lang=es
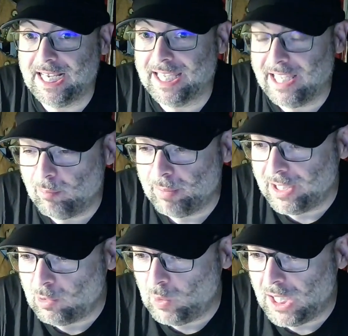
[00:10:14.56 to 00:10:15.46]
era aquella
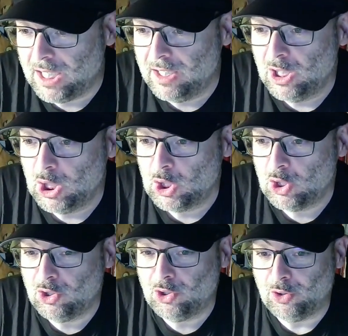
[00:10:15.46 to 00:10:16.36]
película
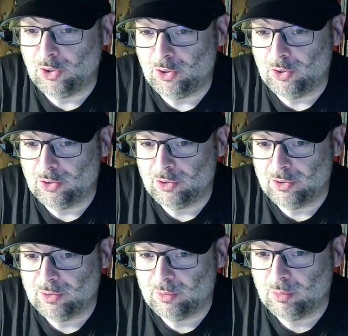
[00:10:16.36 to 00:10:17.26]
con
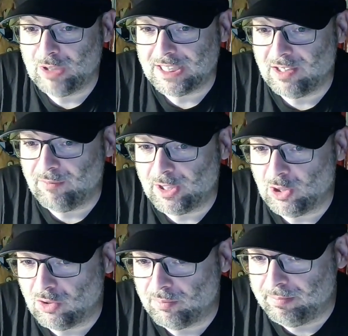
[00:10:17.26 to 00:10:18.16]
un Stephen Dorff